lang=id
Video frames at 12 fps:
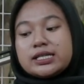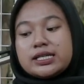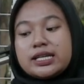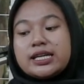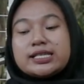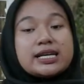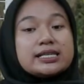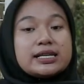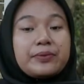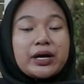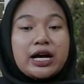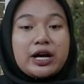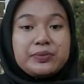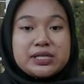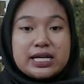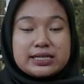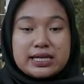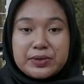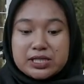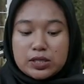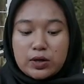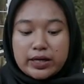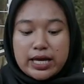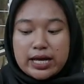Jadi jangan sampai kehabisan sama
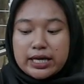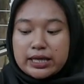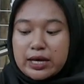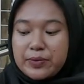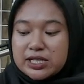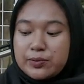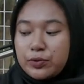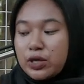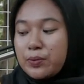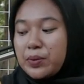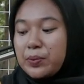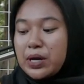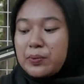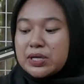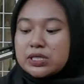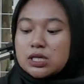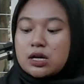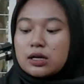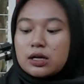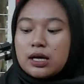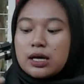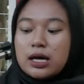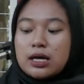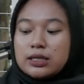stoknya, kita masih punya beberapa stok
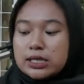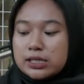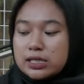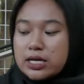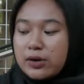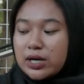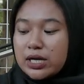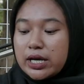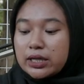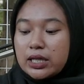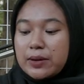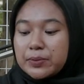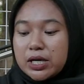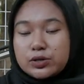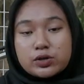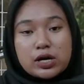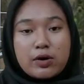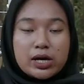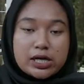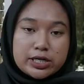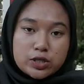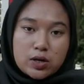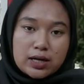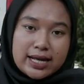tersedia warna hitam dan juga
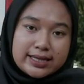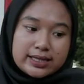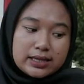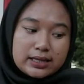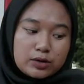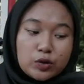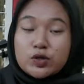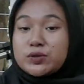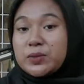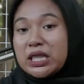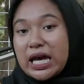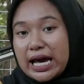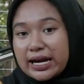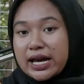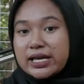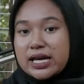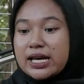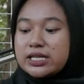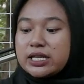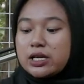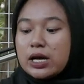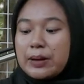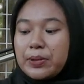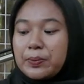warna coklat untuk sementara ya
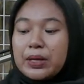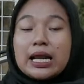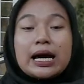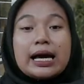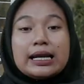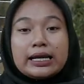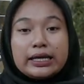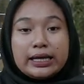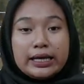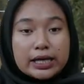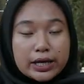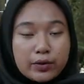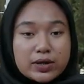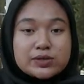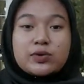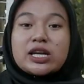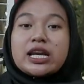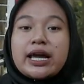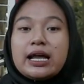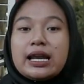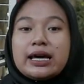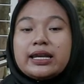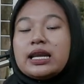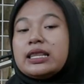jadi apabila kalian ingin request warna yang
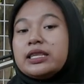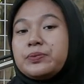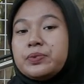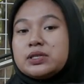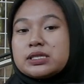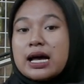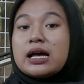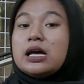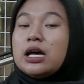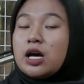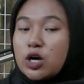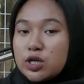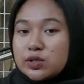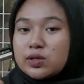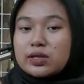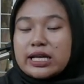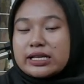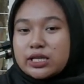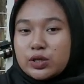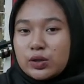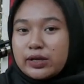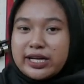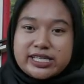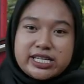lain nanti bisa konsultasi
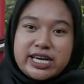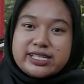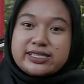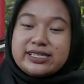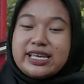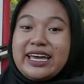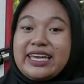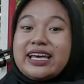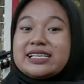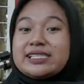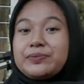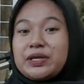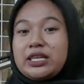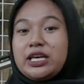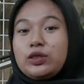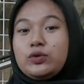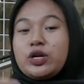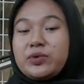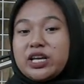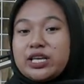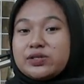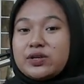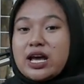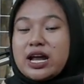dulu ke CS nya ya seperti itu
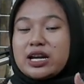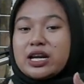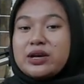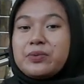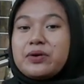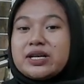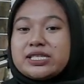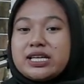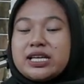nomornya sudah ada di bawah